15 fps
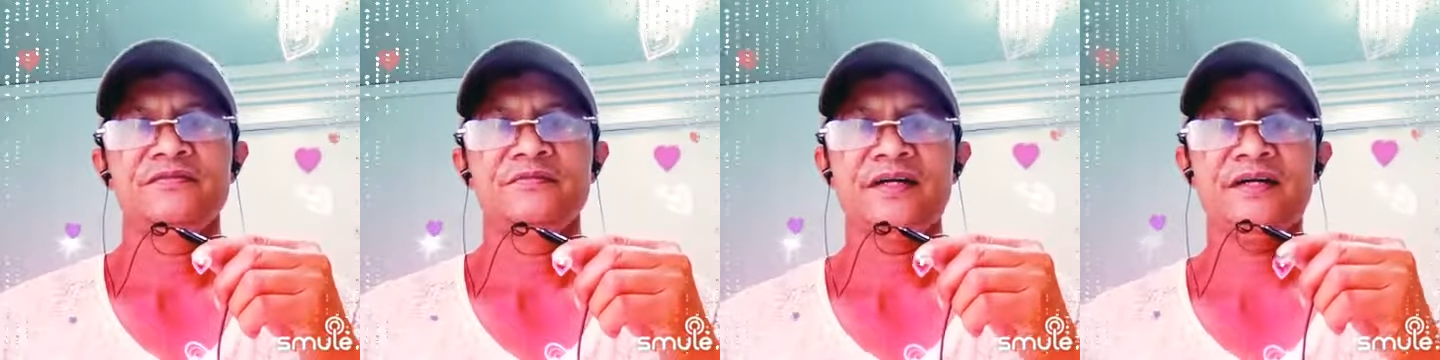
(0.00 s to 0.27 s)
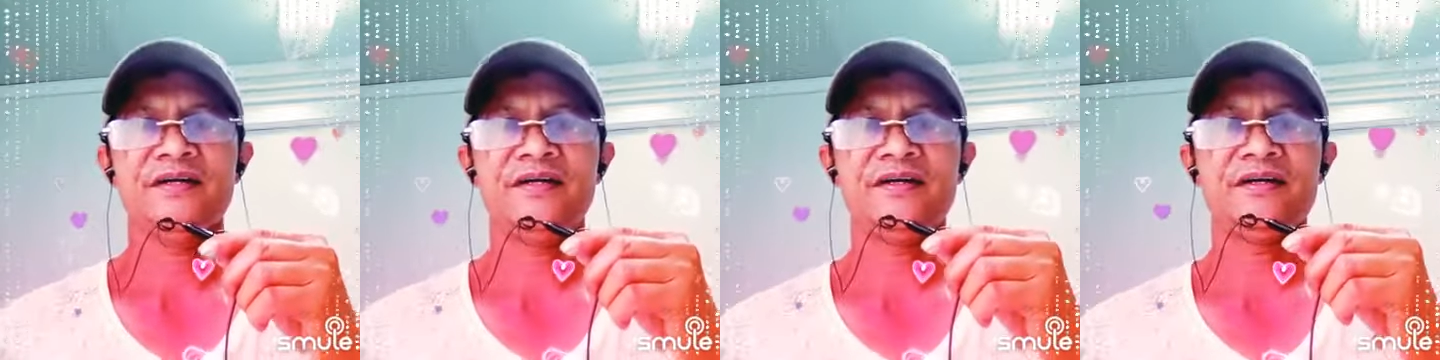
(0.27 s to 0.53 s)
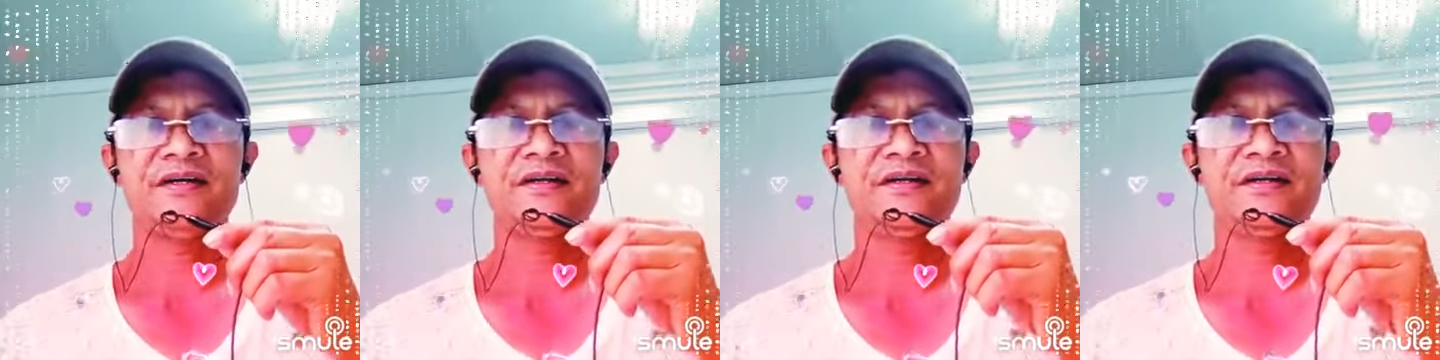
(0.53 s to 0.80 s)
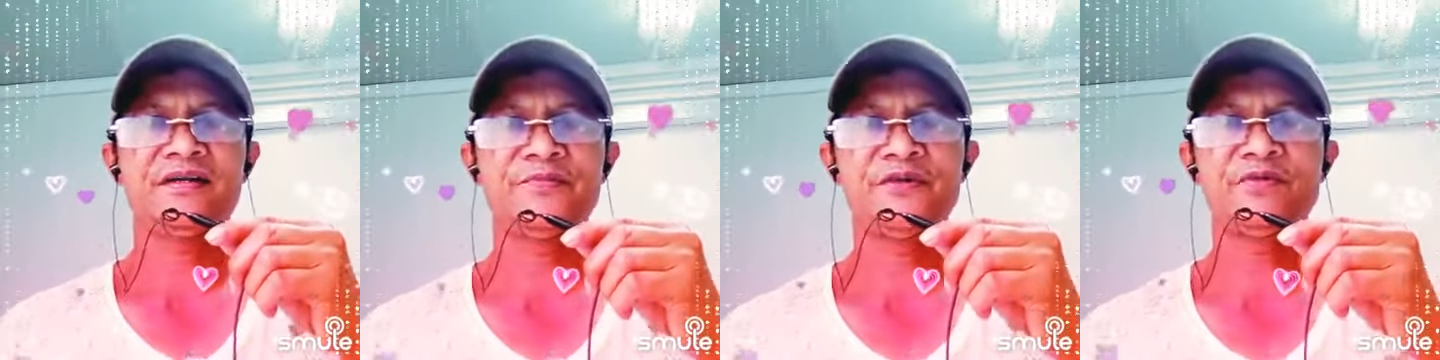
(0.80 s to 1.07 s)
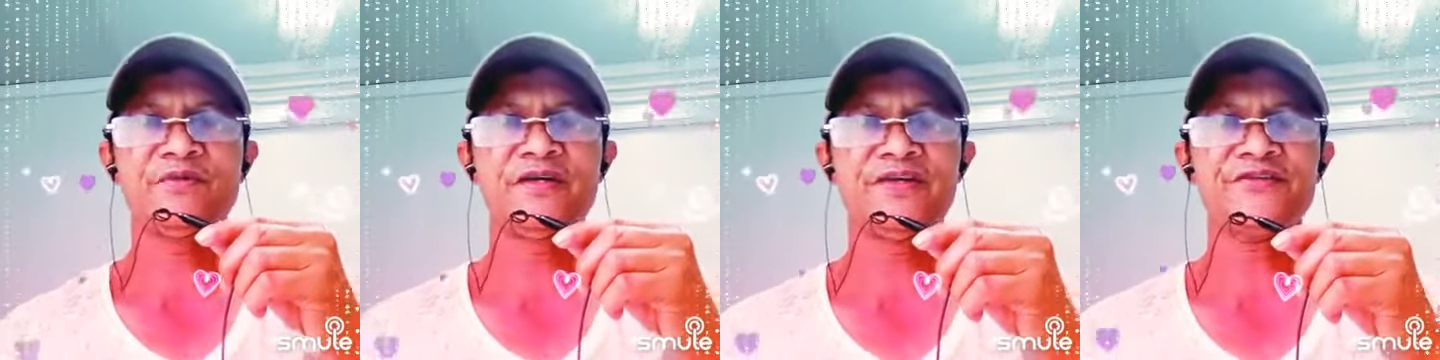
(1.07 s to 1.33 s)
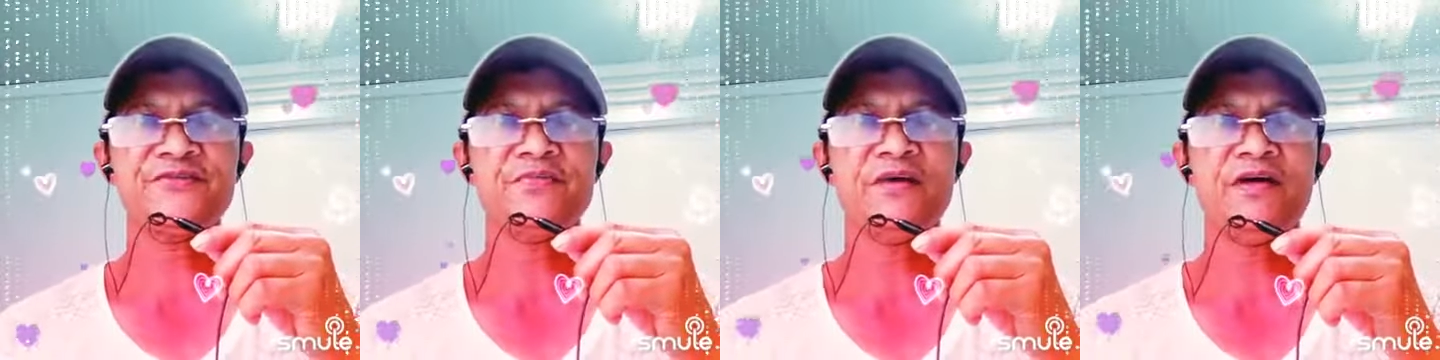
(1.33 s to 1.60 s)
mga
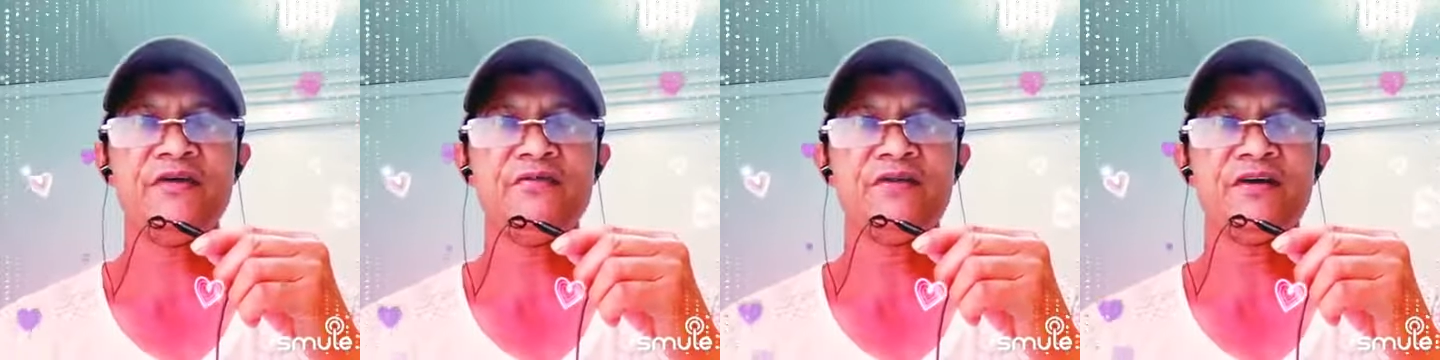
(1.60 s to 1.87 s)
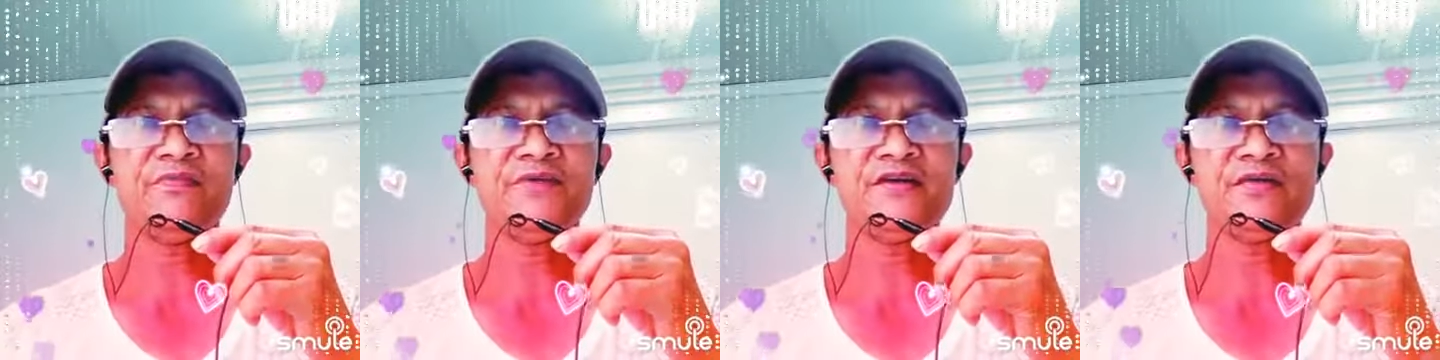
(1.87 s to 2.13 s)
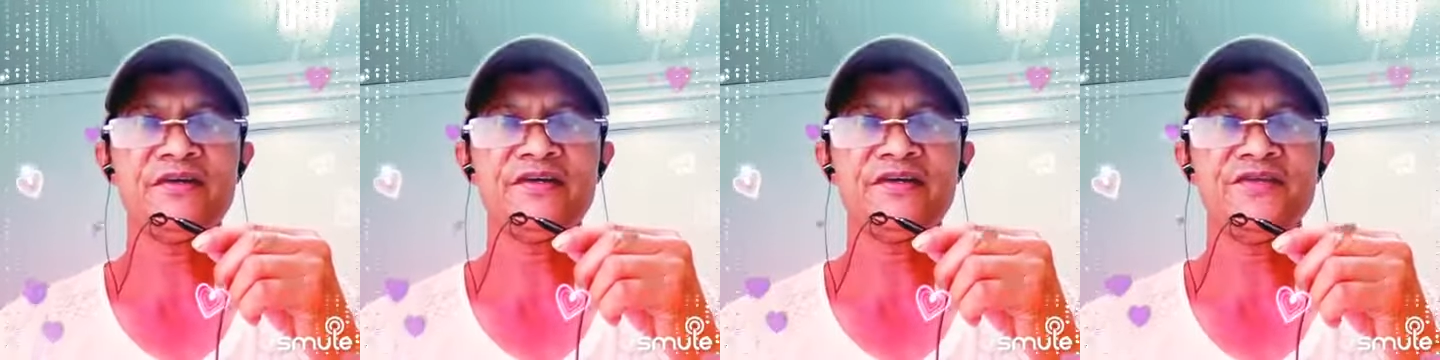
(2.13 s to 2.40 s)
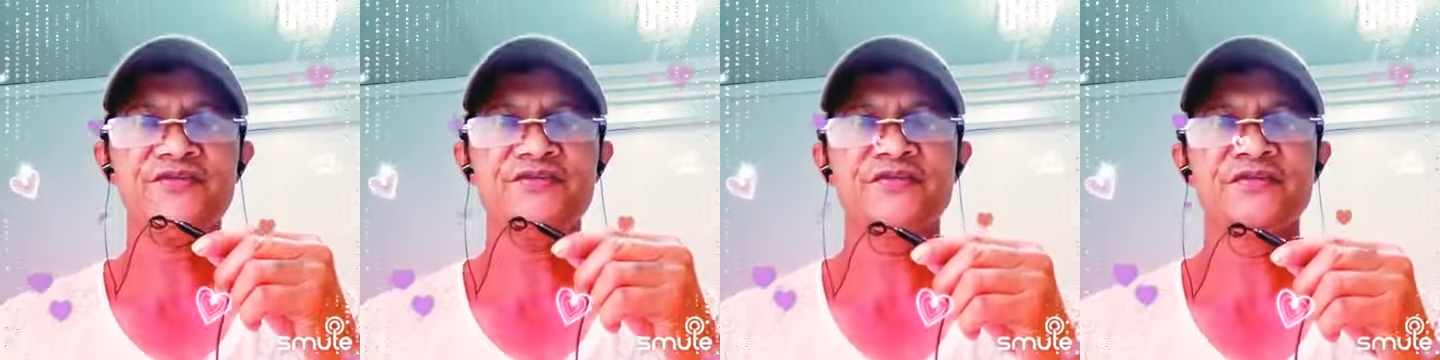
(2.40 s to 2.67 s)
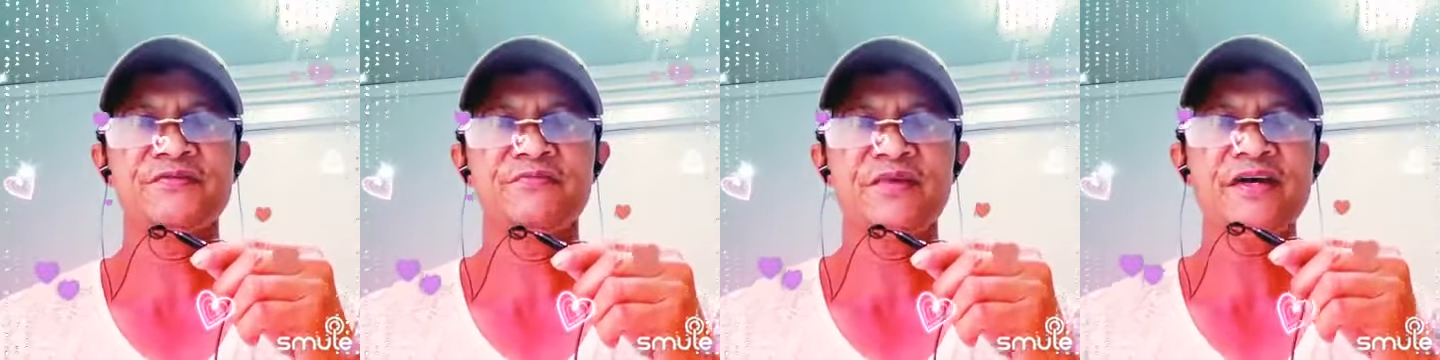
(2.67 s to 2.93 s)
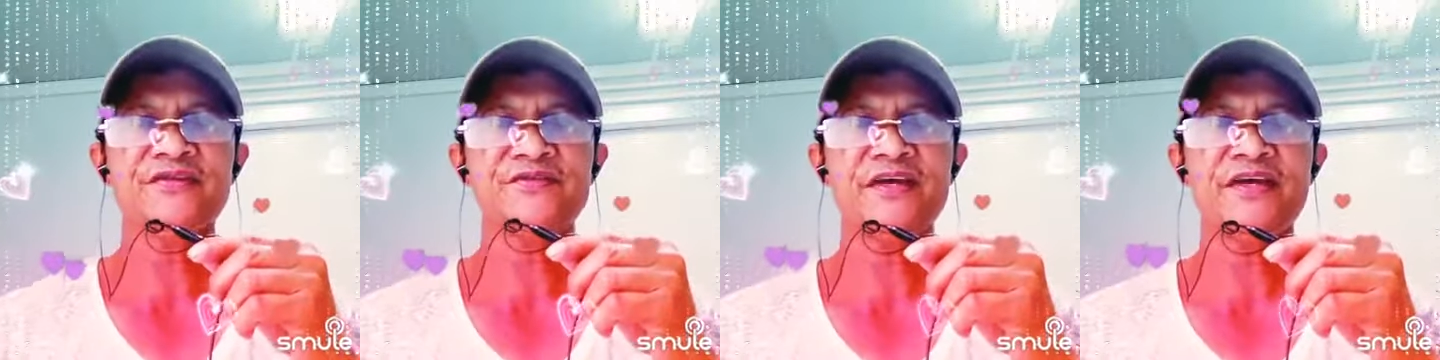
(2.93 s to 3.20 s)
viewers, mga local viewers, mga
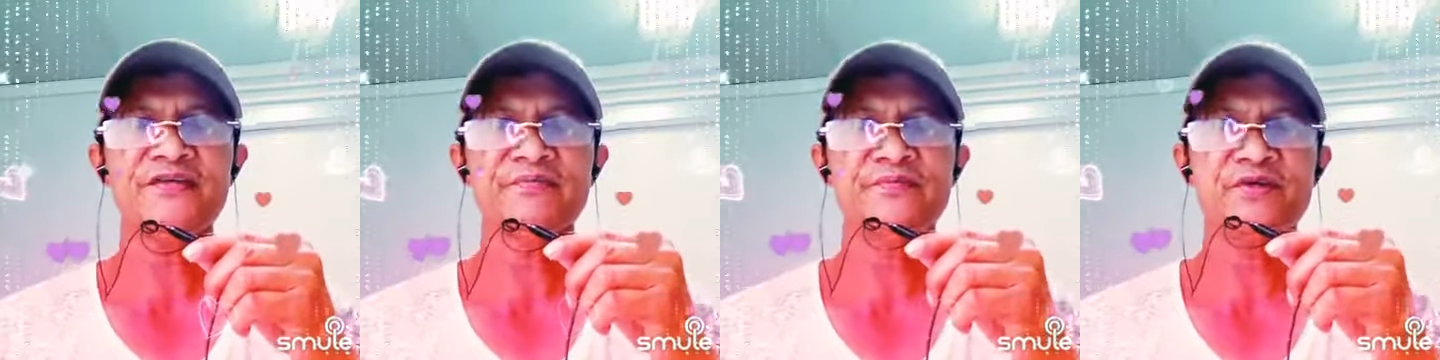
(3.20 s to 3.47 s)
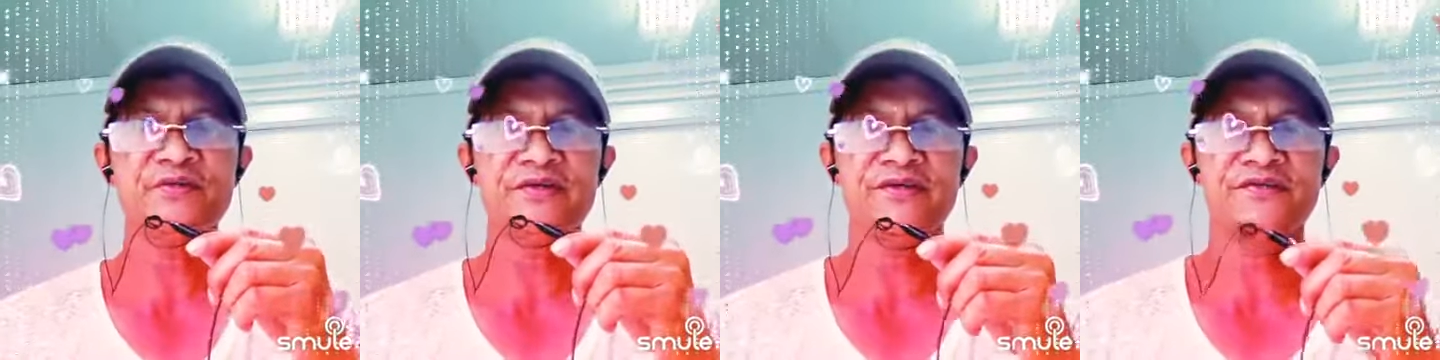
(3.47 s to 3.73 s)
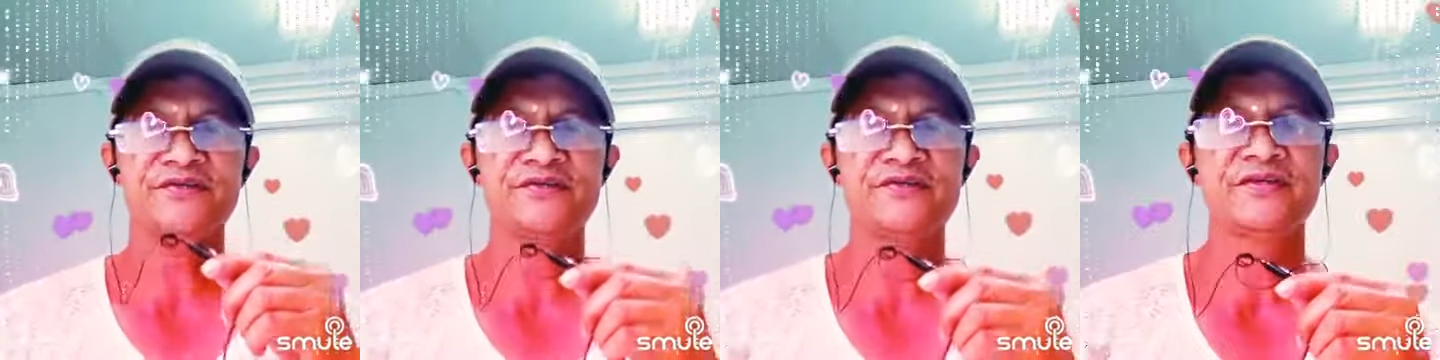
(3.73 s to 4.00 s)
silent viewers.